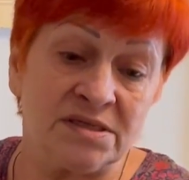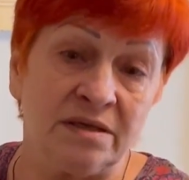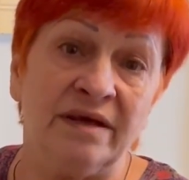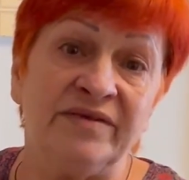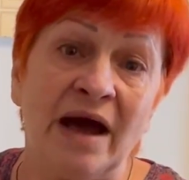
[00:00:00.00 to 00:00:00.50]

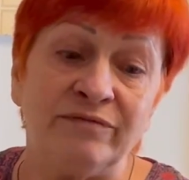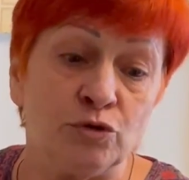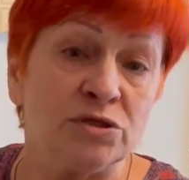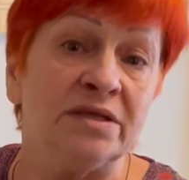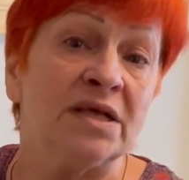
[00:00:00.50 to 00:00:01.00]
сыновья
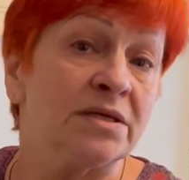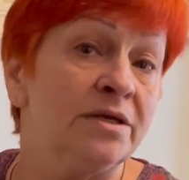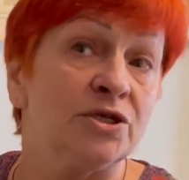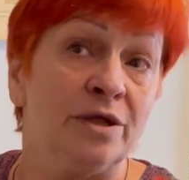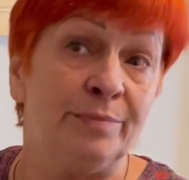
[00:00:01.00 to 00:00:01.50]
все за нас,
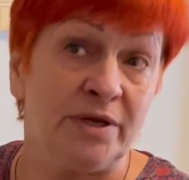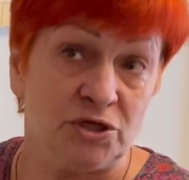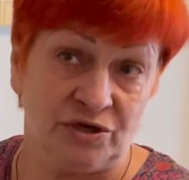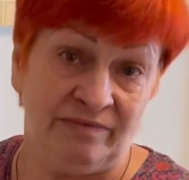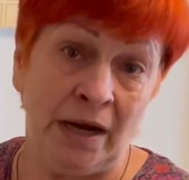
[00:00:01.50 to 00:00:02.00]
конечно,
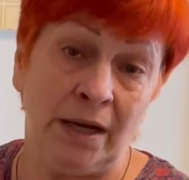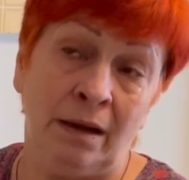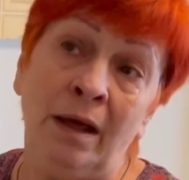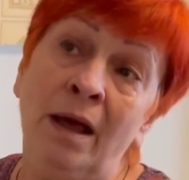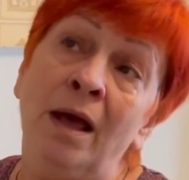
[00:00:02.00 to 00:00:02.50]
переживали.